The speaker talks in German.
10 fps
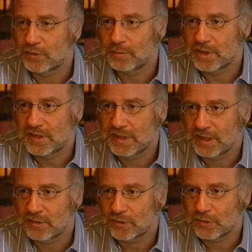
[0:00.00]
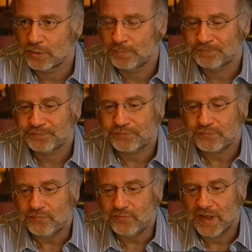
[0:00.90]
ist zu imitieren und so.
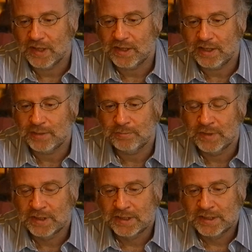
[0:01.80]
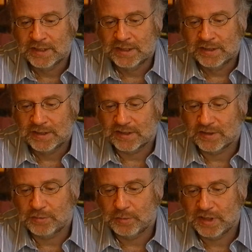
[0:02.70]
Ähm, das
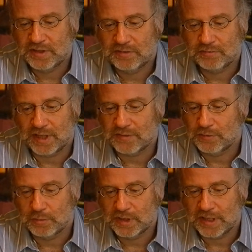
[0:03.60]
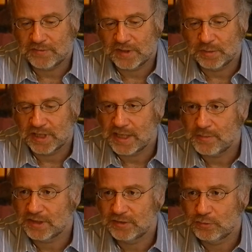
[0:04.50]
ist für mich, hat für mich etwas mit
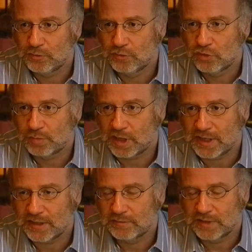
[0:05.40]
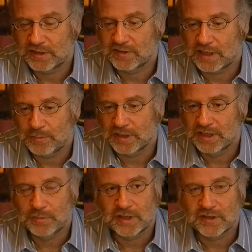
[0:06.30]
Heimat zu tun. Sprache, wenn es Heimat
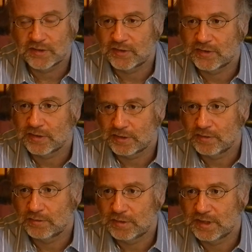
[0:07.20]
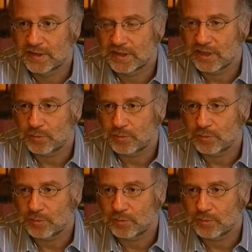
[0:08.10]
gibt, dann ist es, äh, liegt in der